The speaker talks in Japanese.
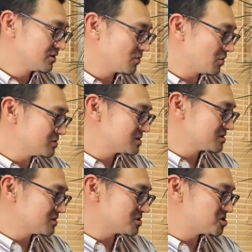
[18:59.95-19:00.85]
こうす
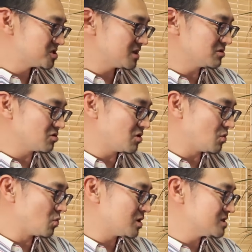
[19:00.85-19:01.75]
ると自然と
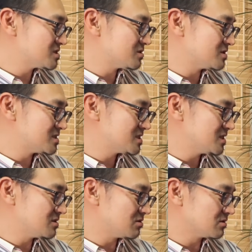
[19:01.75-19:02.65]
was の
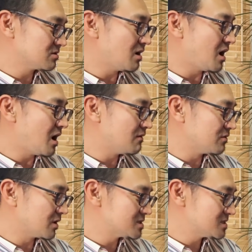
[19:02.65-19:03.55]
z の音と
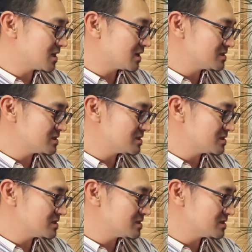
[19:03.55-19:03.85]
awful がつながら